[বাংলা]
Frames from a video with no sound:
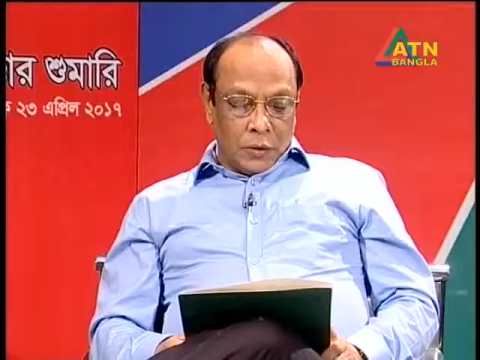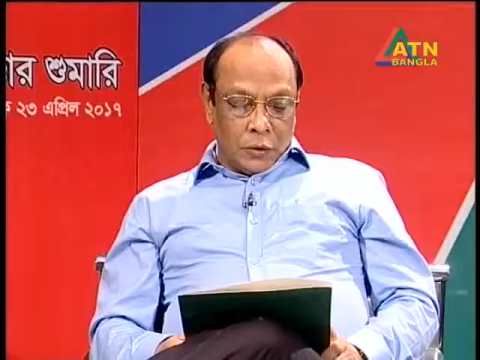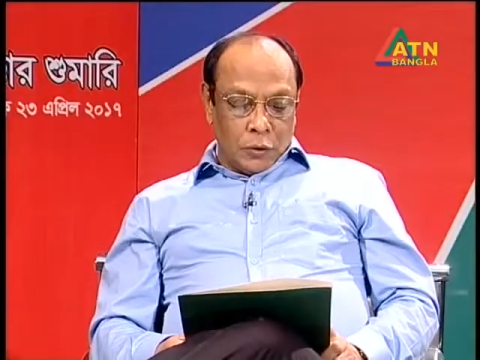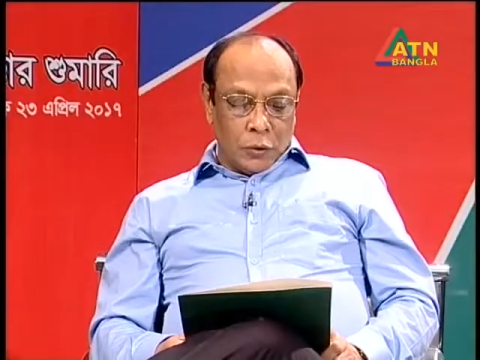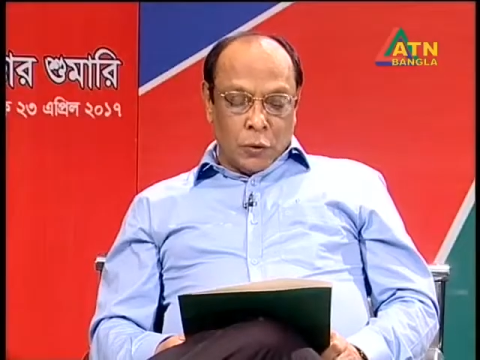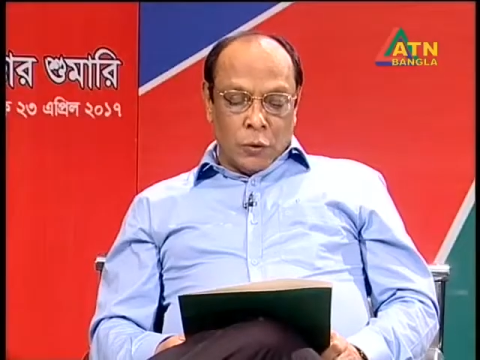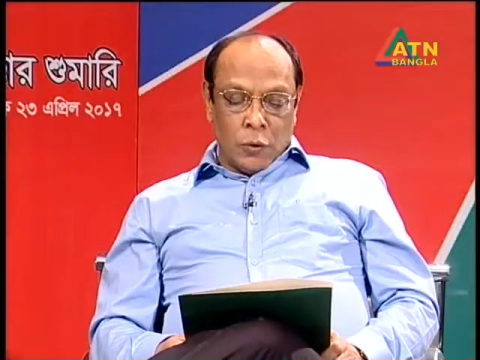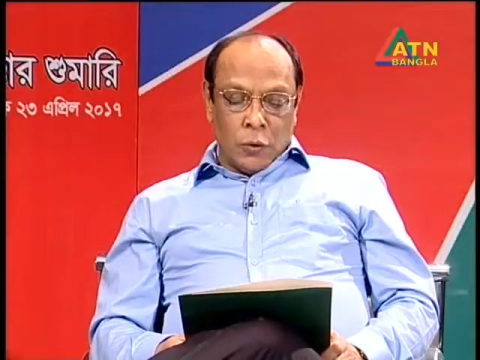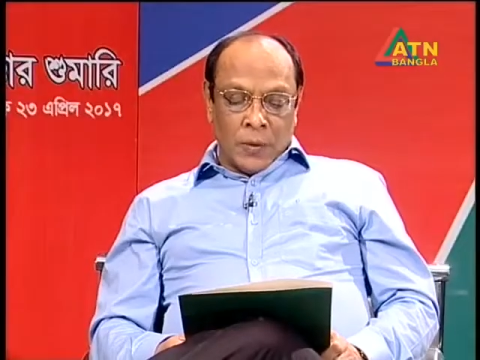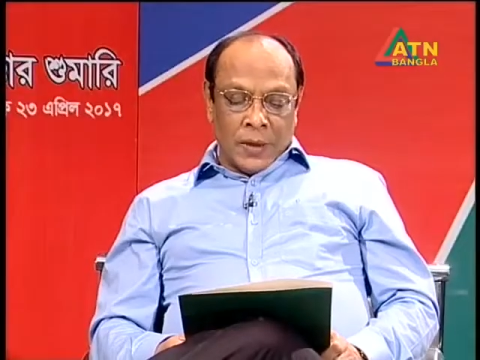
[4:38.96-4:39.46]

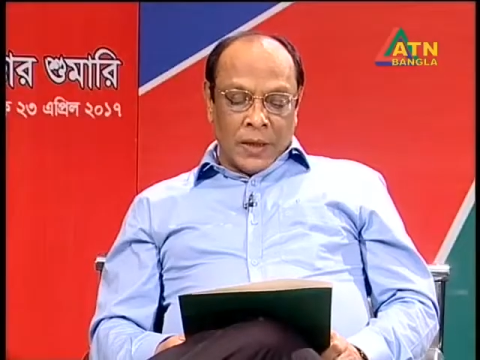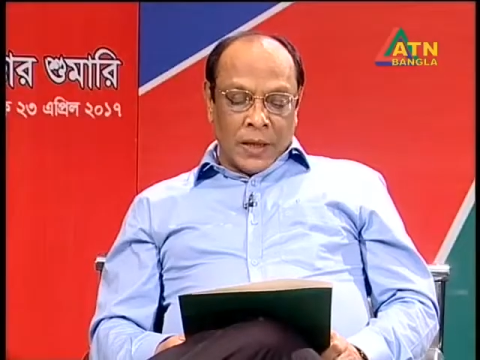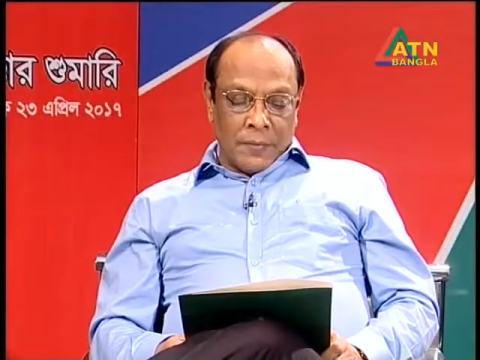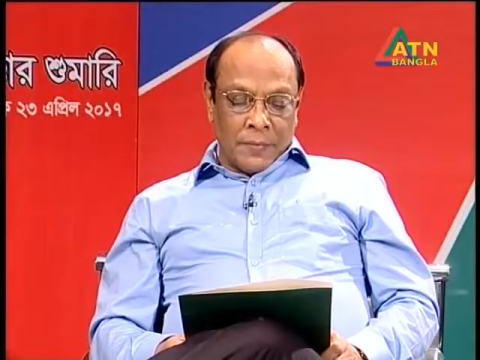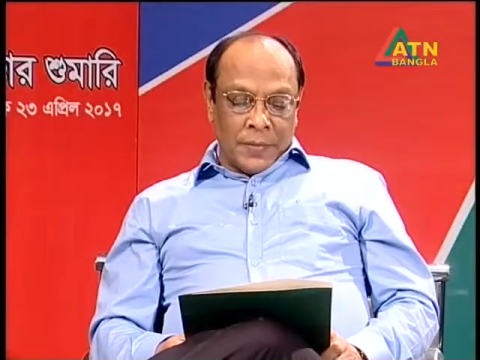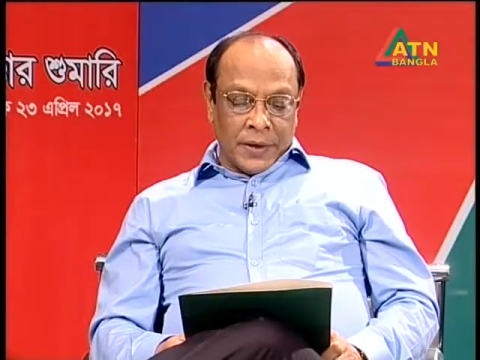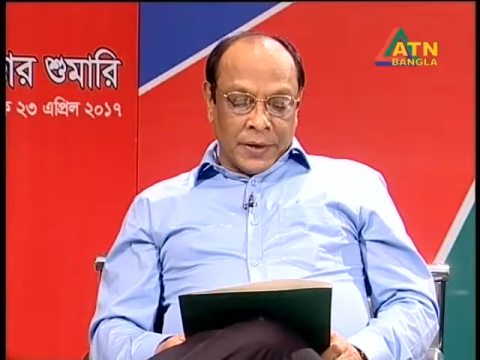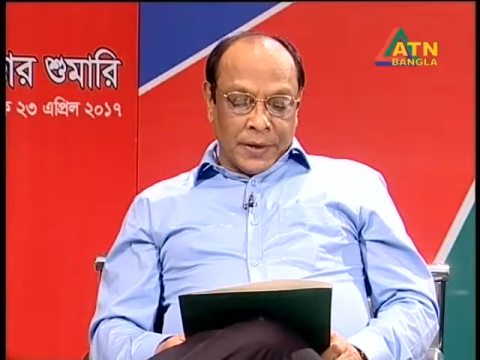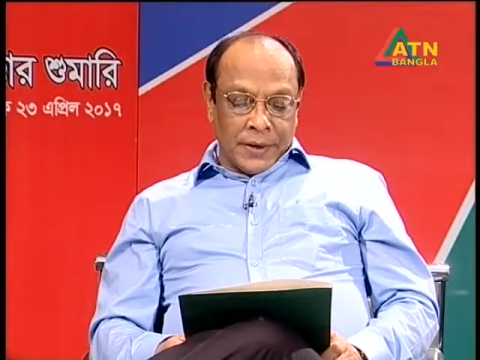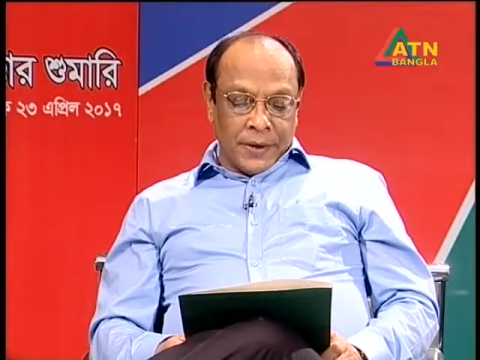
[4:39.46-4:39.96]
ধন্যবাদ
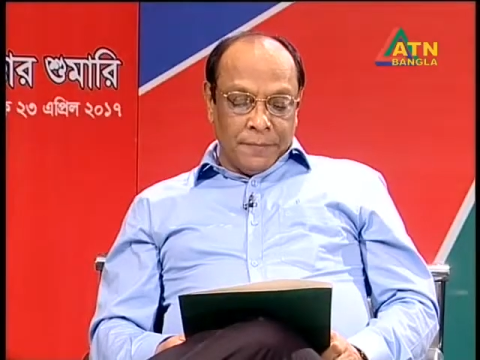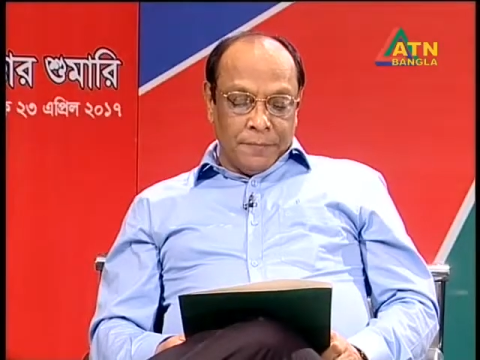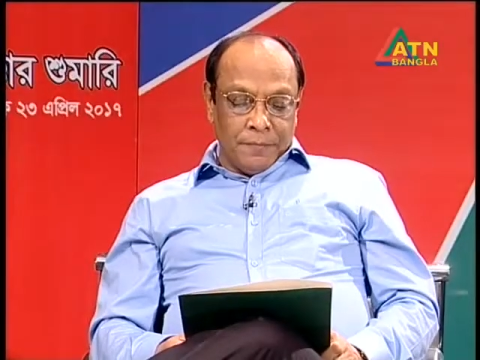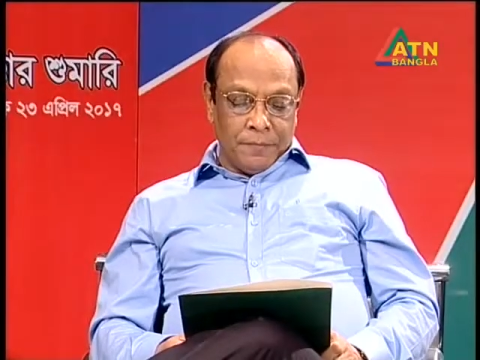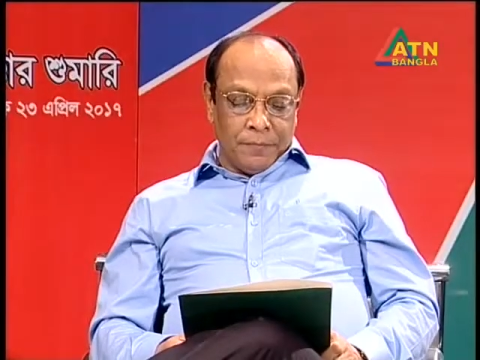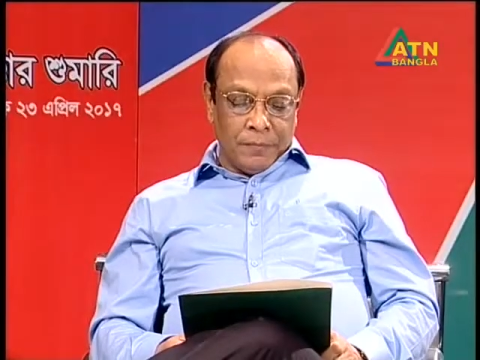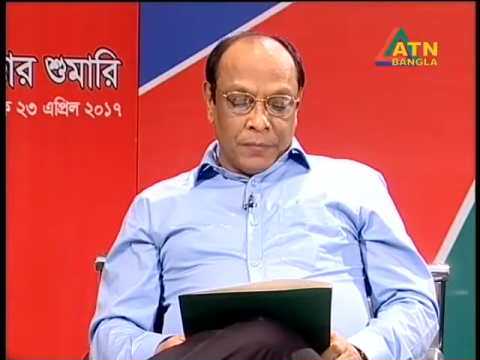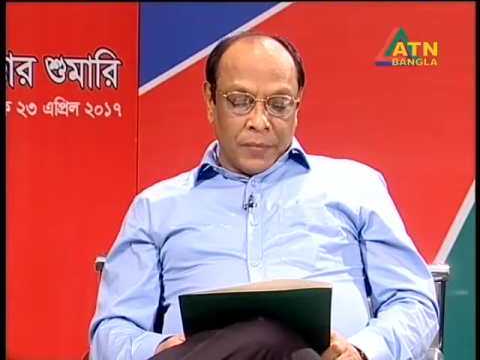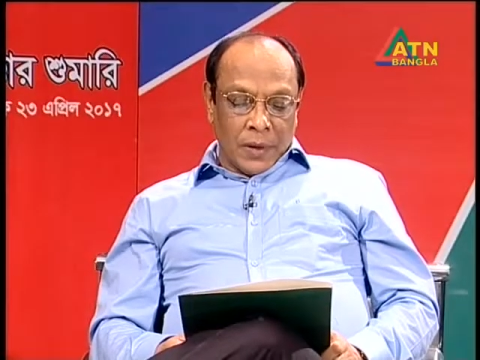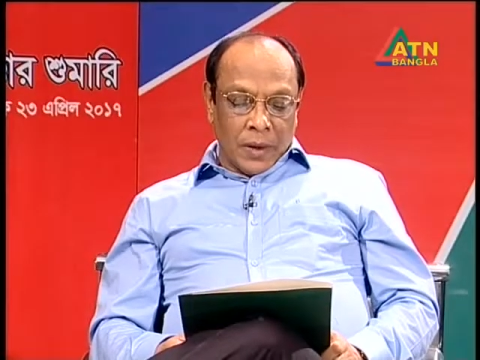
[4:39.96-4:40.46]
আপনাকে
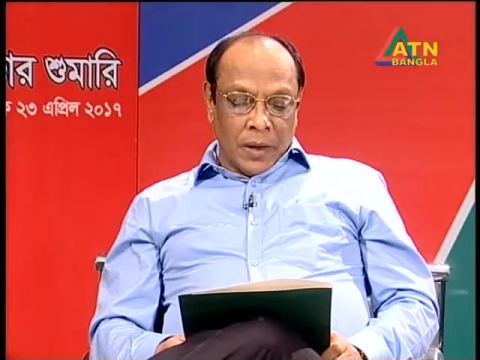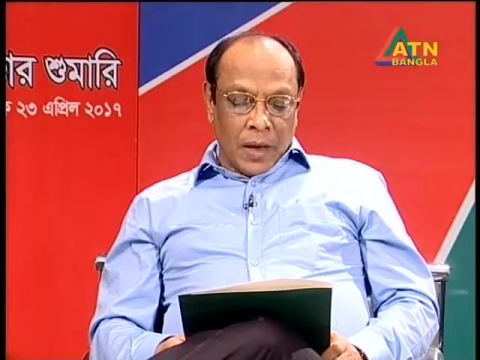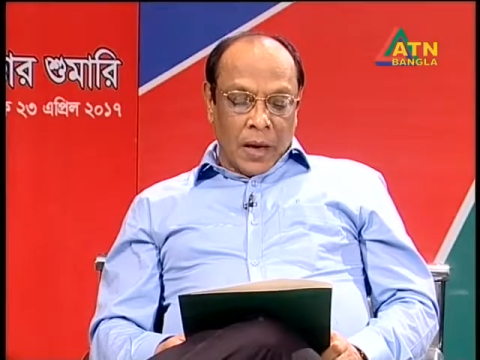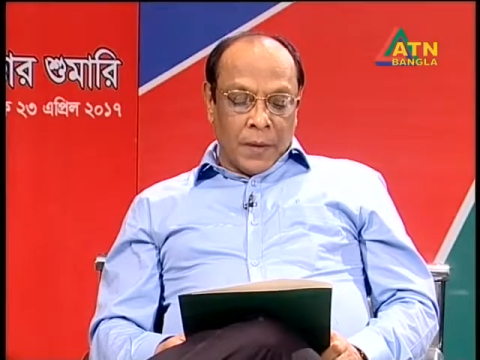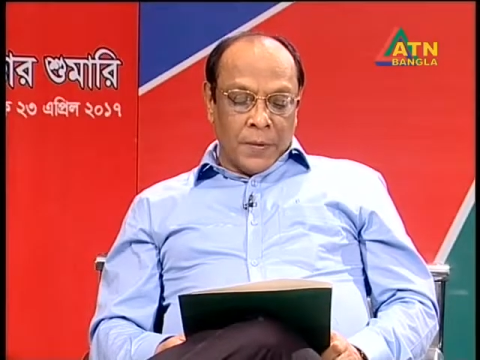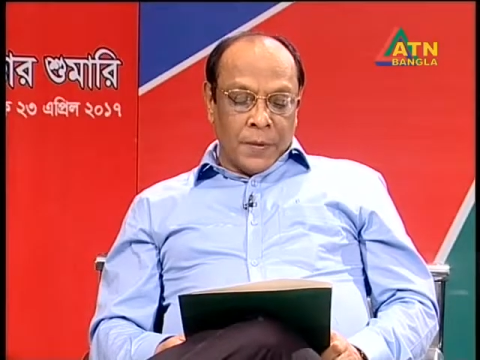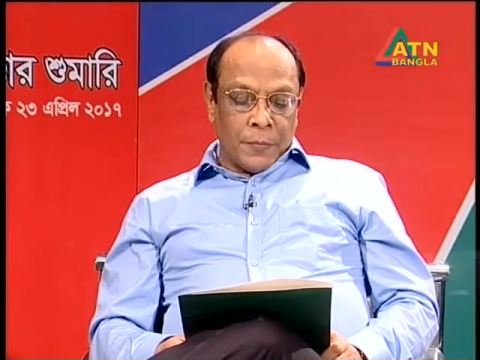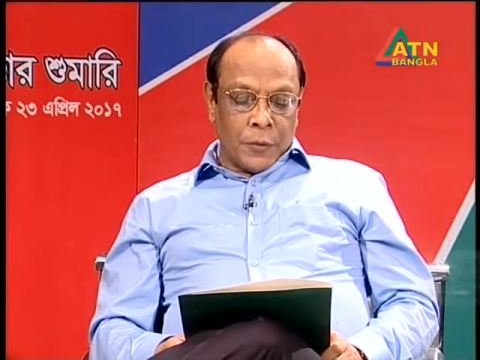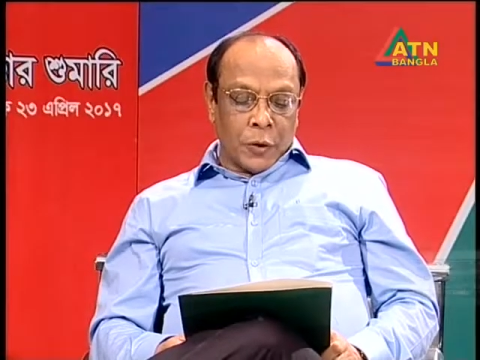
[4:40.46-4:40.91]
আমি